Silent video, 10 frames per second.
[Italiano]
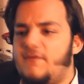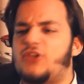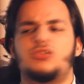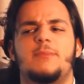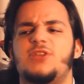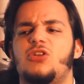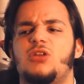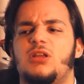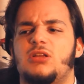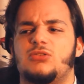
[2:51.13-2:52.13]
faccio un
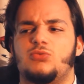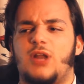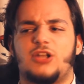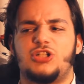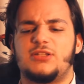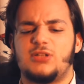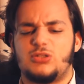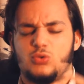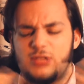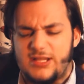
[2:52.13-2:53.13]
episodio di una
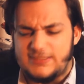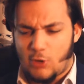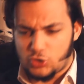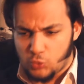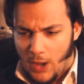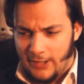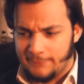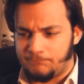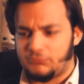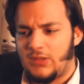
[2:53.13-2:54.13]
recensione sull'Xbox
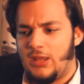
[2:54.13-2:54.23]
One